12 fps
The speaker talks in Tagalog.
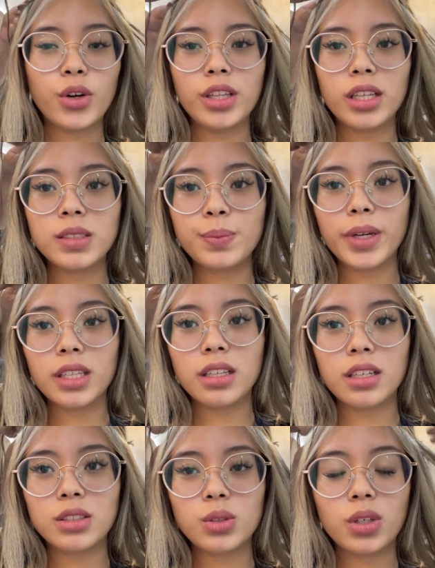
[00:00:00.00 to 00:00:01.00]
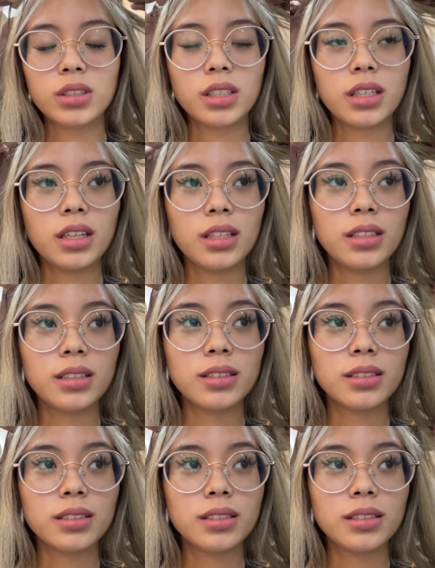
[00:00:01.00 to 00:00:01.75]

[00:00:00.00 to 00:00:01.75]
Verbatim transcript: ko in-expect na ganito katagal.